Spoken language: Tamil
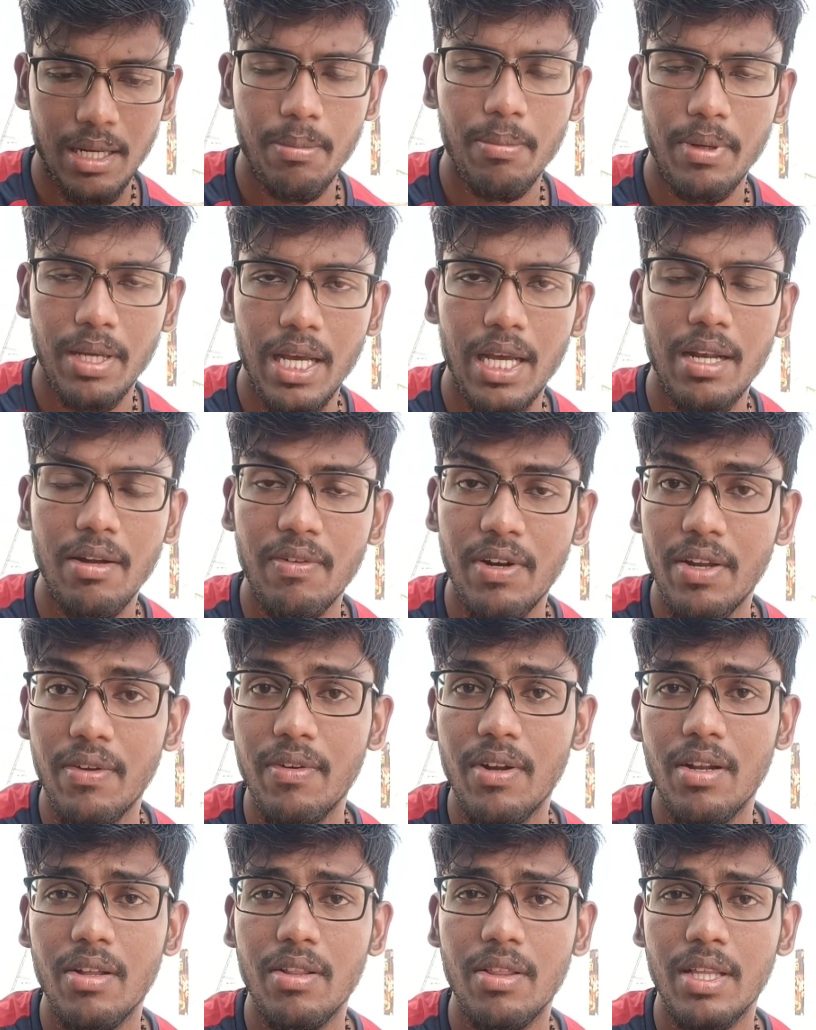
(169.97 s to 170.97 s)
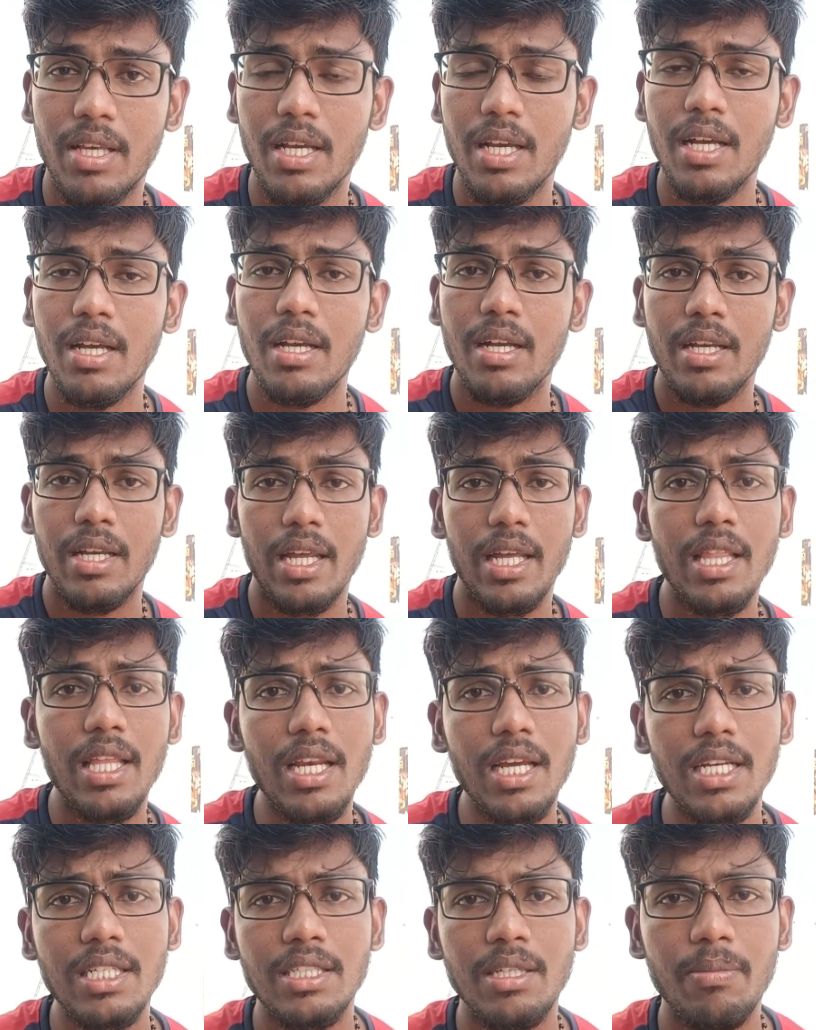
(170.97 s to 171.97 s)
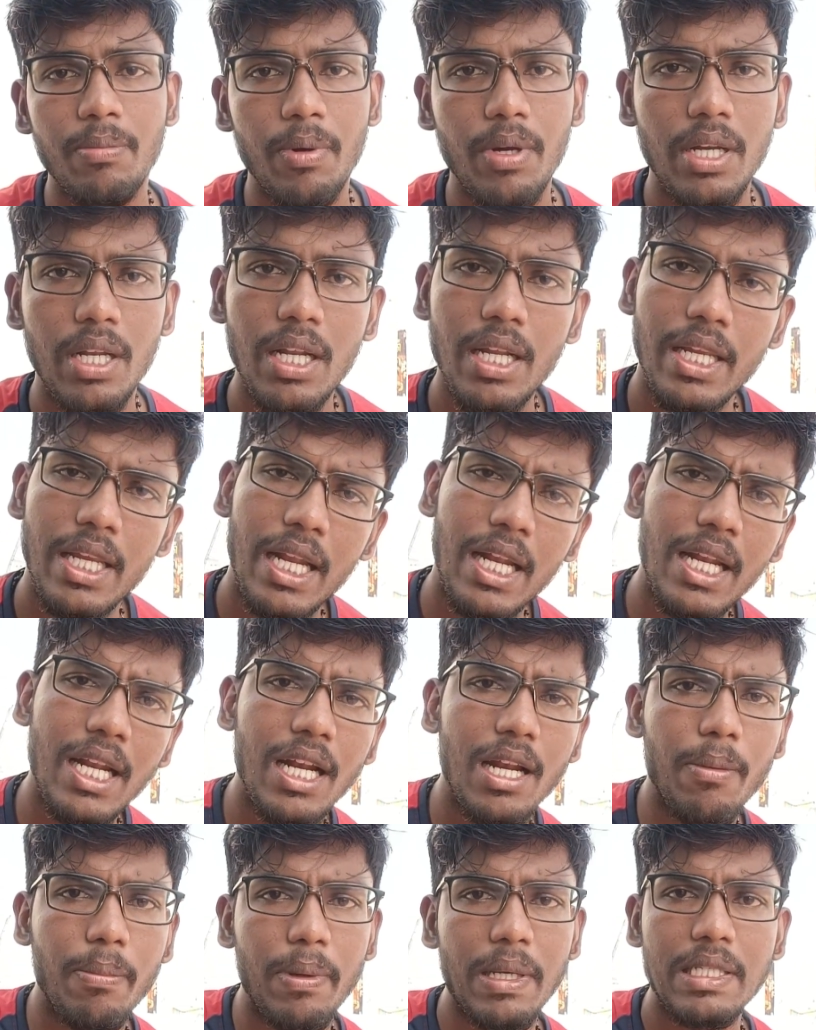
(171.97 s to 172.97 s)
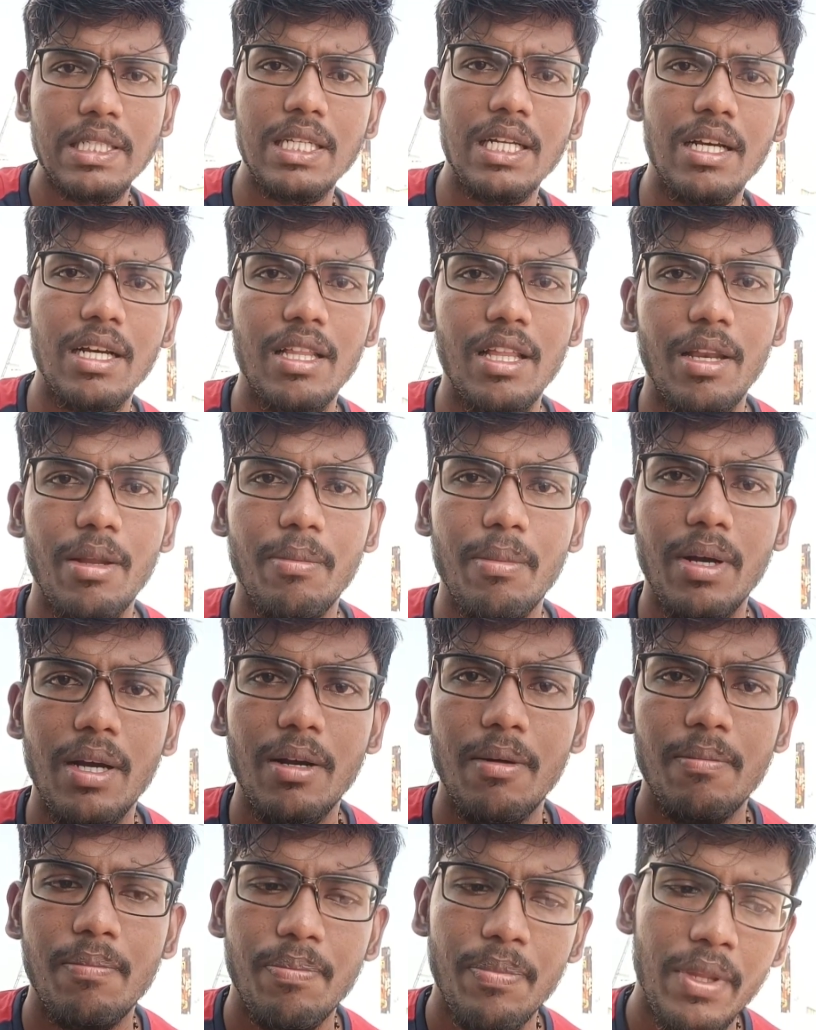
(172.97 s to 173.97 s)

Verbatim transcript: நம்ம யார் வடிவேல் வந்து எதிர்கட்சியை போயிட்டு என்னென்ன பேசுனாங்க தெரியுமா